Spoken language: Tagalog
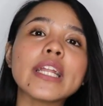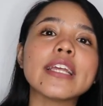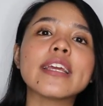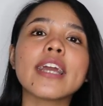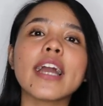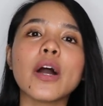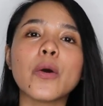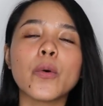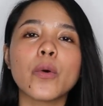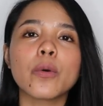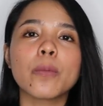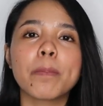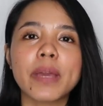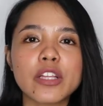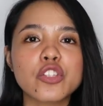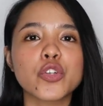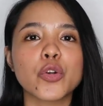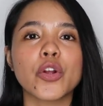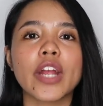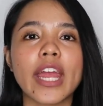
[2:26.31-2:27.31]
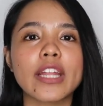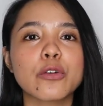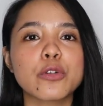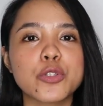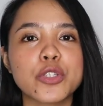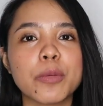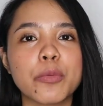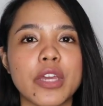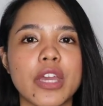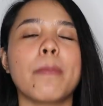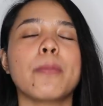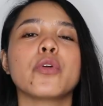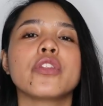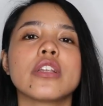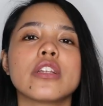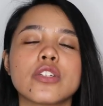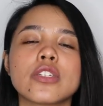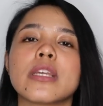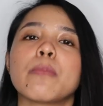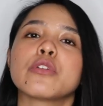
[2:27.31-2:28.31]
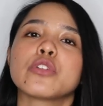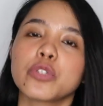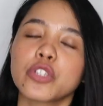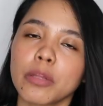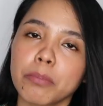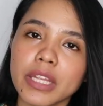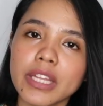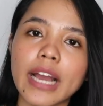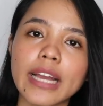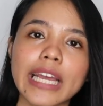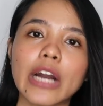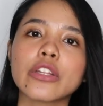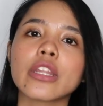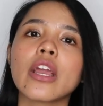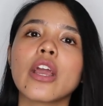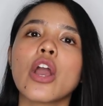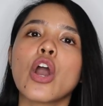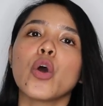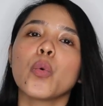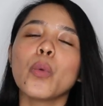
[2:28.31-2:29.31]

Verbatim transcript: hilig ka o picture and gusto nimo i-upload dito sa imong social media account,